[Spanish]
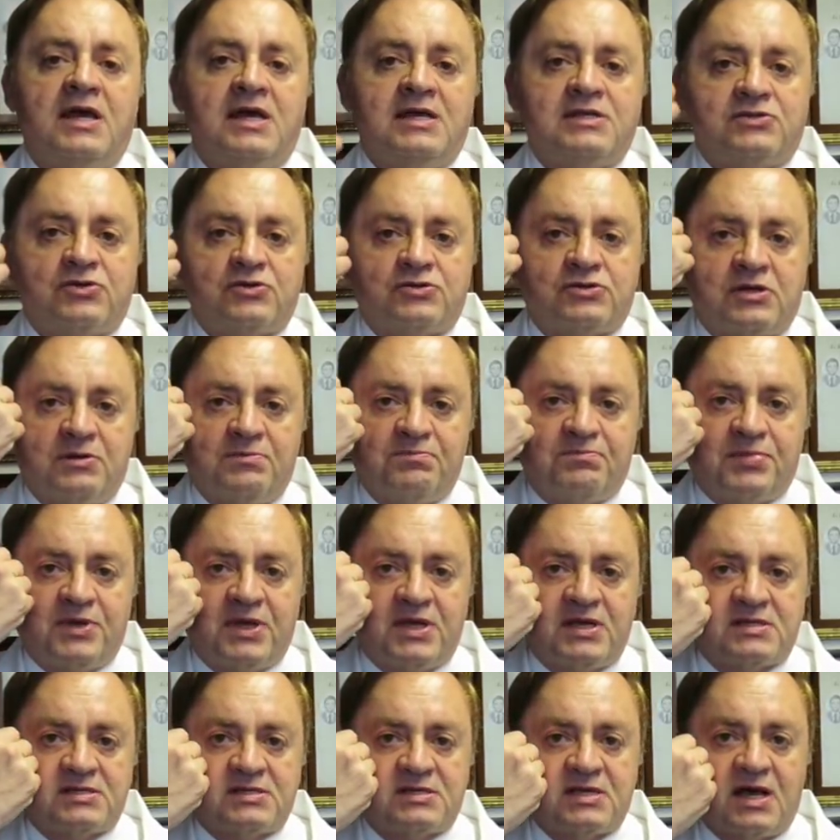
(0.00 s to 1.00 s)
eso se
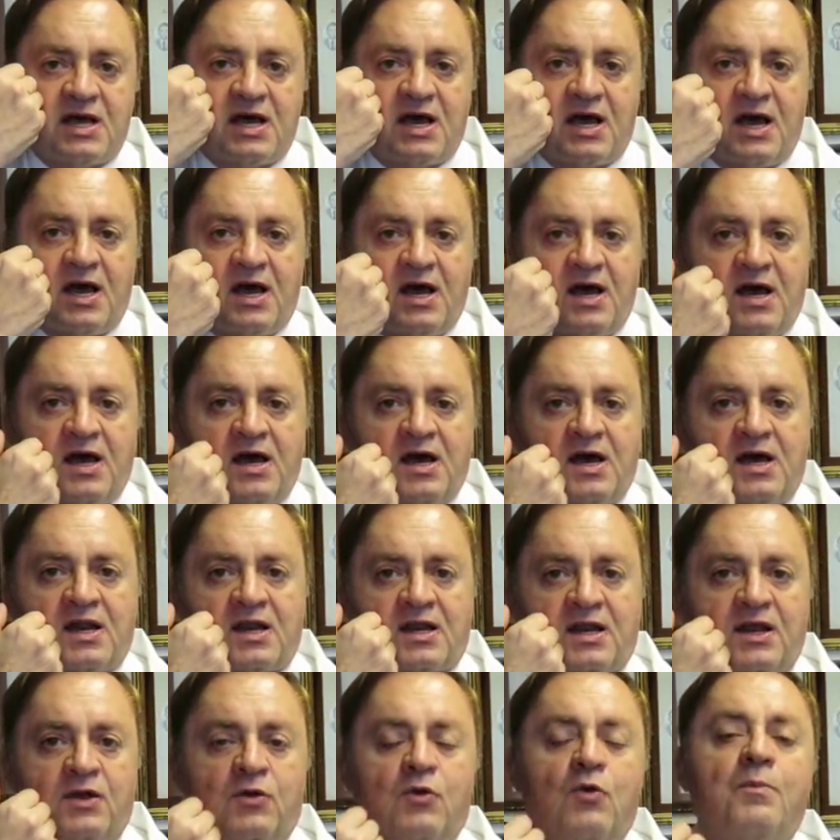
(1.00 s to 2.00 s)
empieza
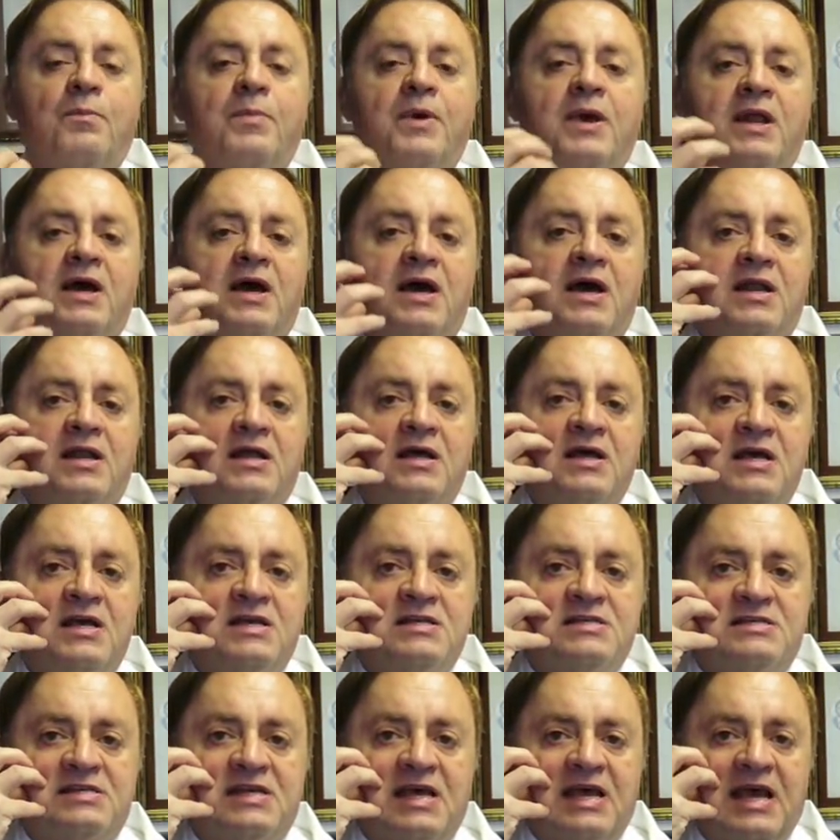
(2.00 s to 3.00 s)
a recuperar,
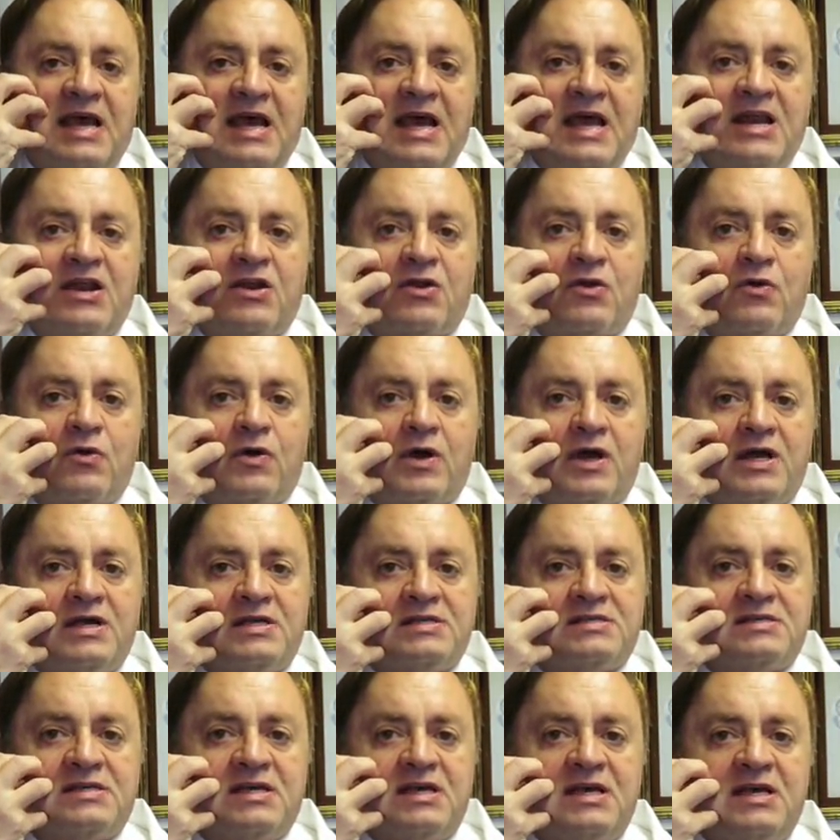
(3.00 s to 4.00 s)
se
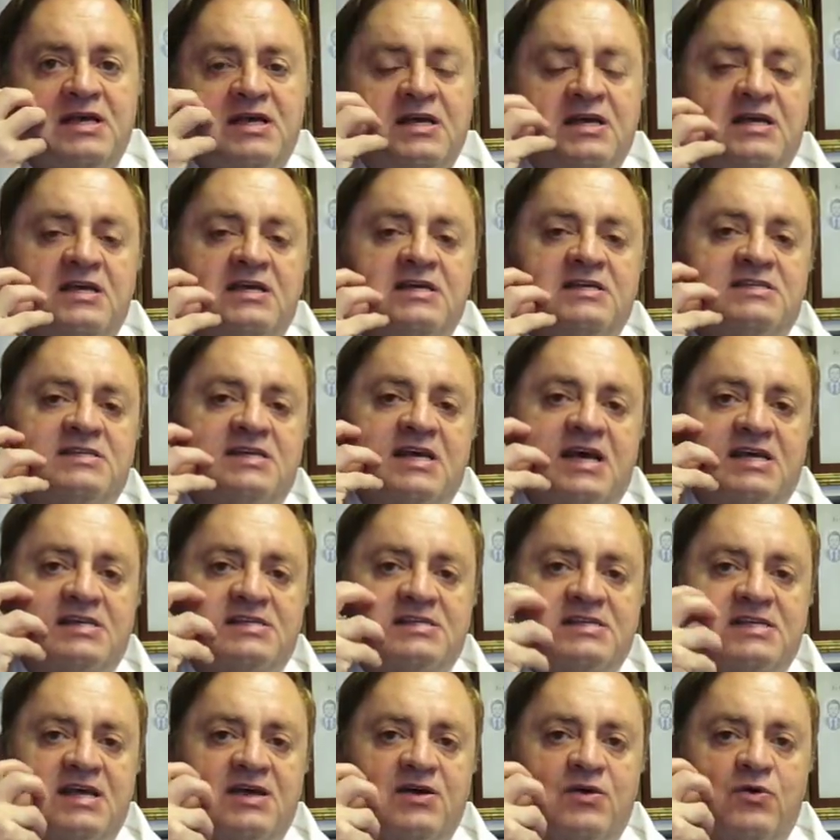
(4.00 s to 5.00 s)
enrojece y se
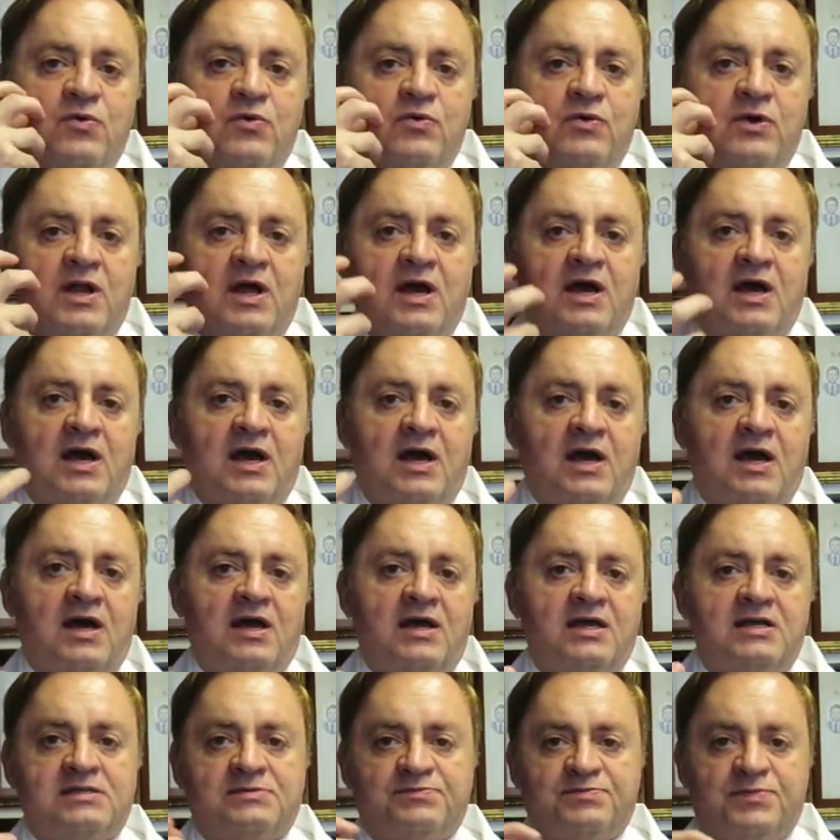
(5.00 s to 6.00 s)
hace
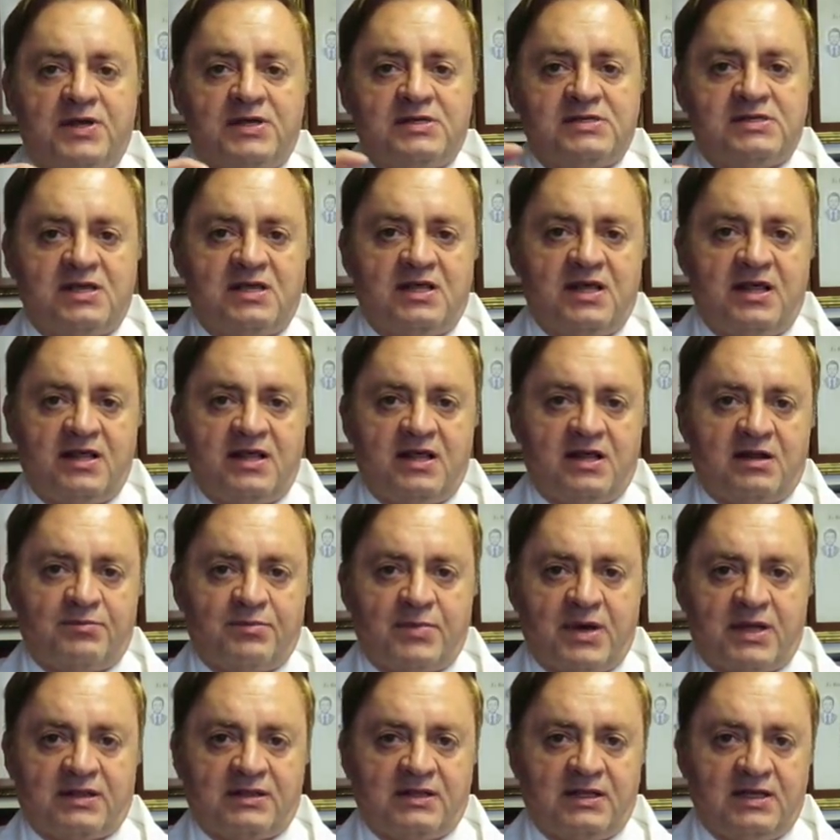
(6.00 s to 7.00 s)
una especie de
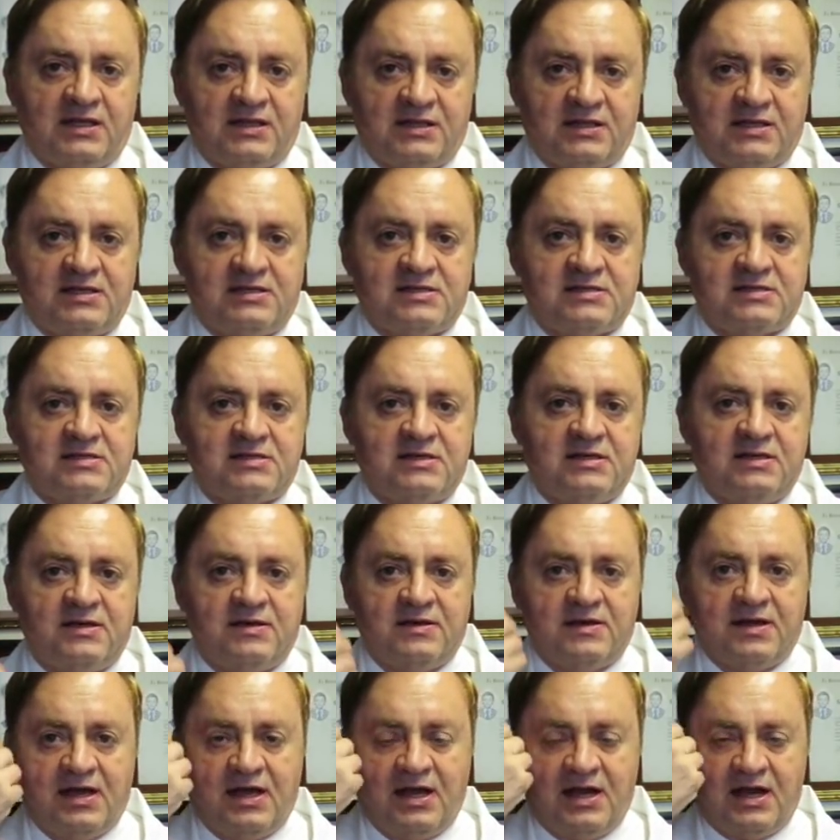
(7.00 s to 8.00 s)
dermatitis
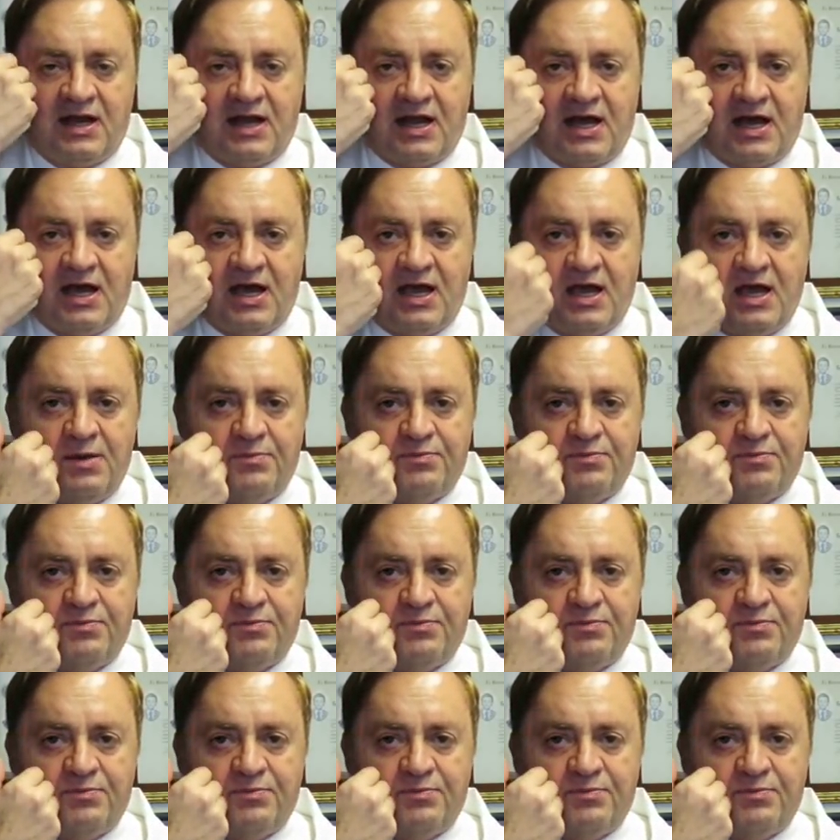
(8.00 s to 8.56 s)
en la